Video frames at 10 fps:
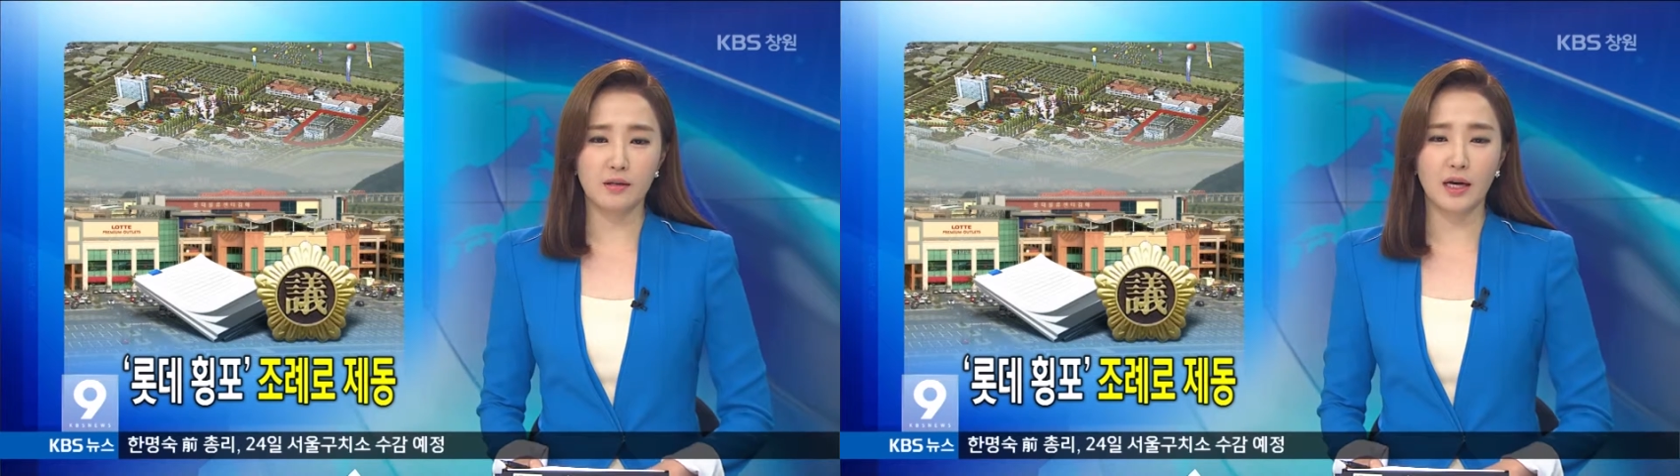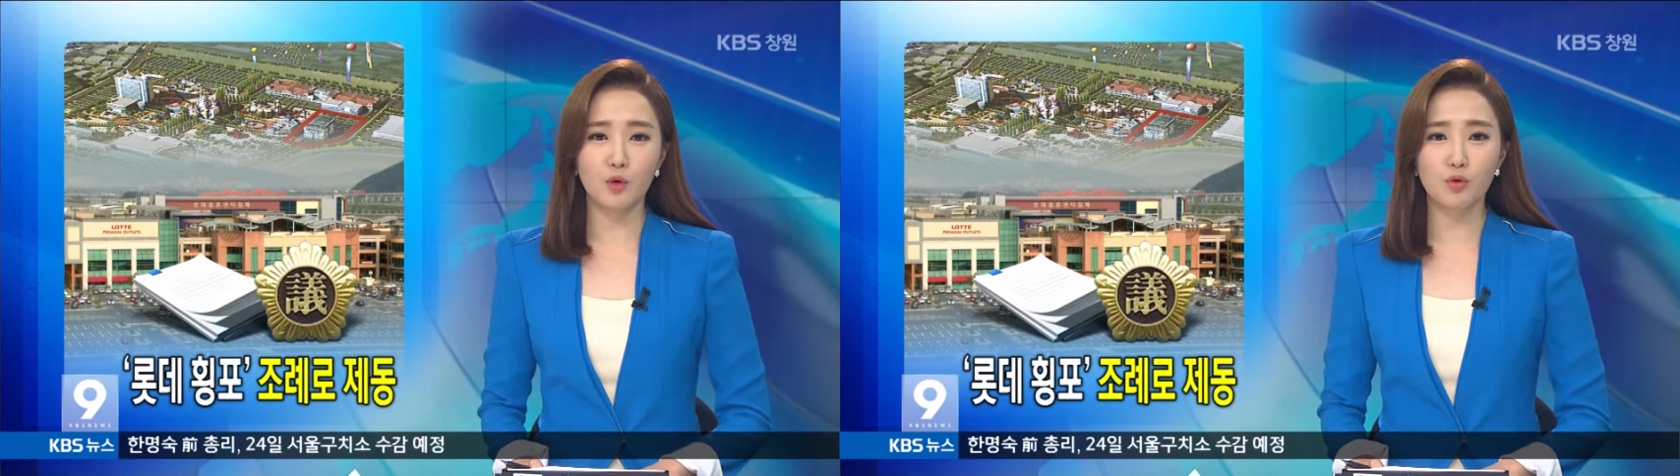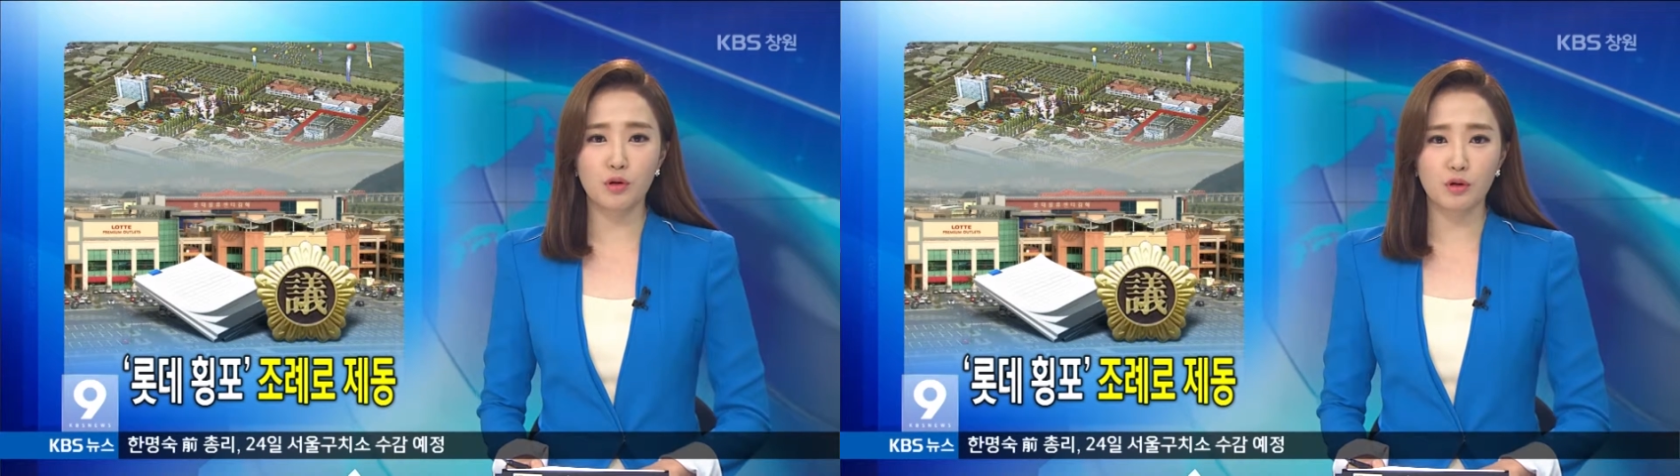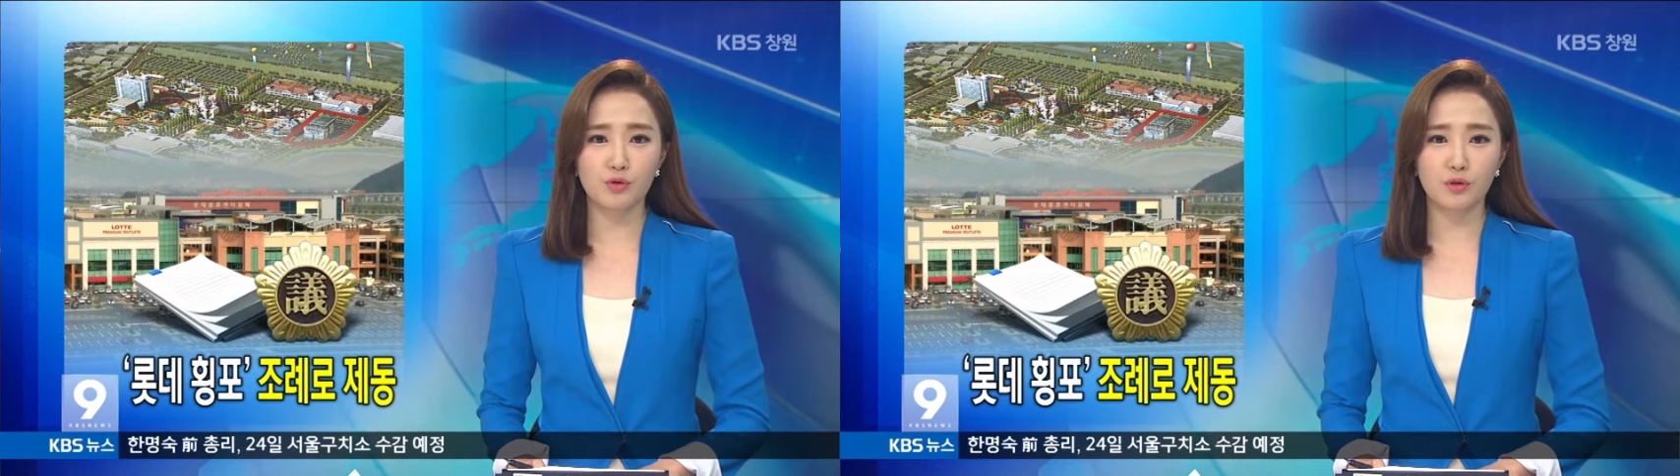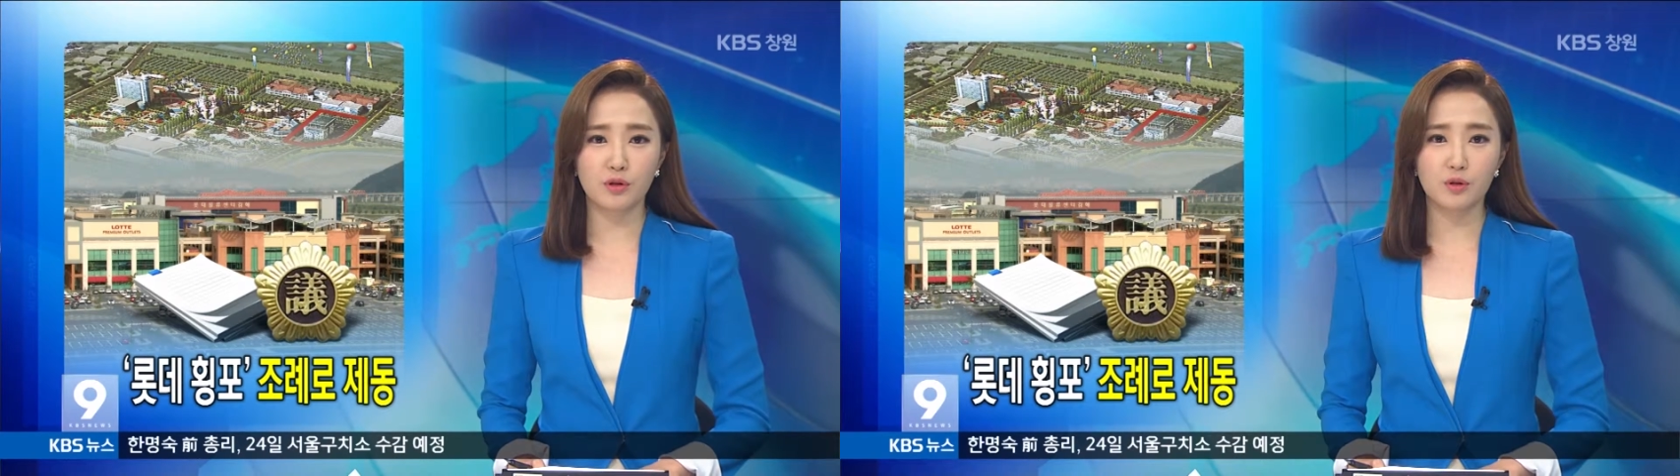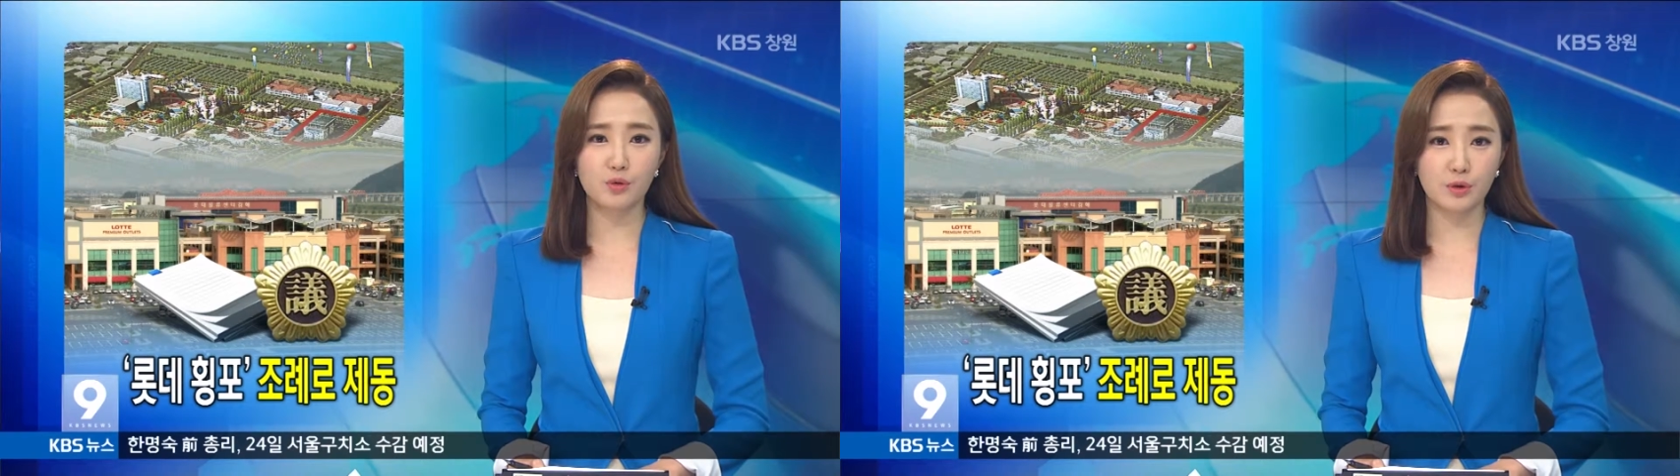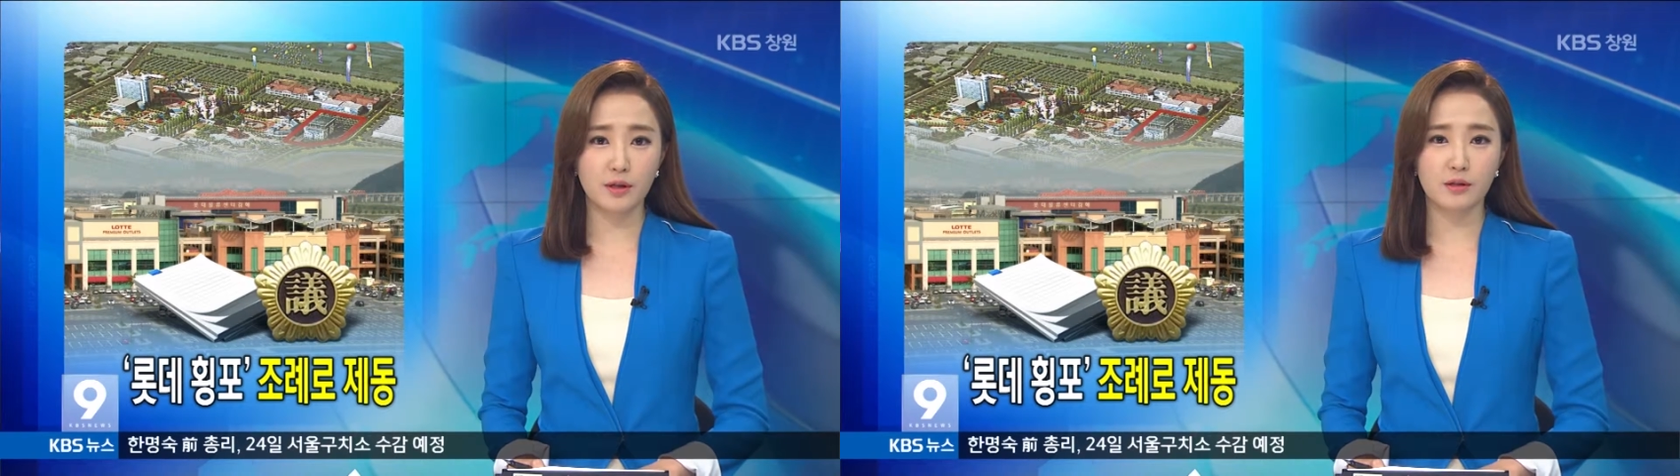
제동을 걸 수 있는 조례